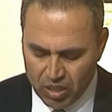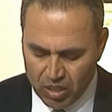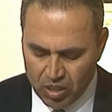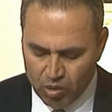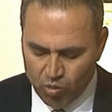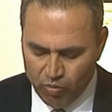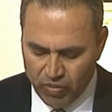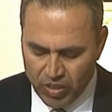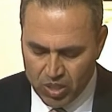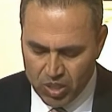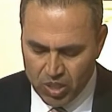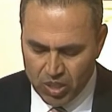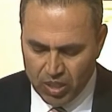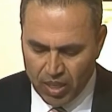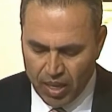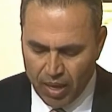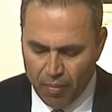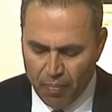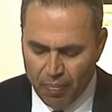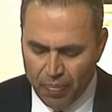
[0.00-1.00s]

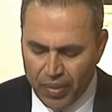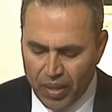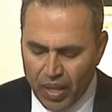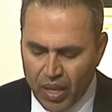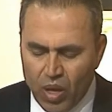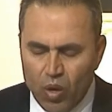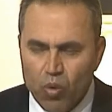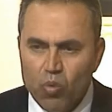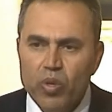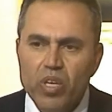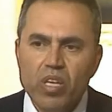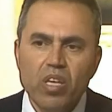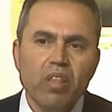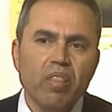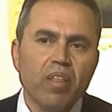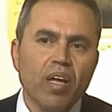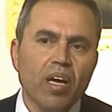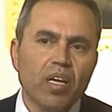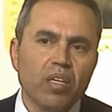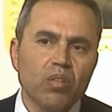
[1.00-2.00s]
يونيفرسيتا
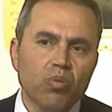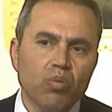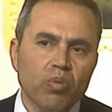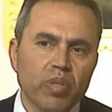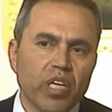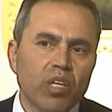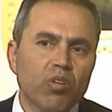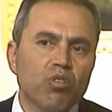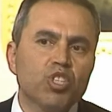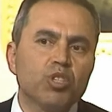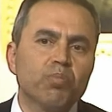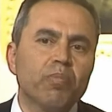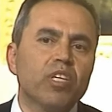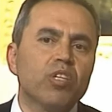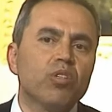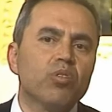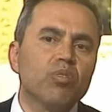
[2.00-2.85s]
وإذا قطوعين وش ميد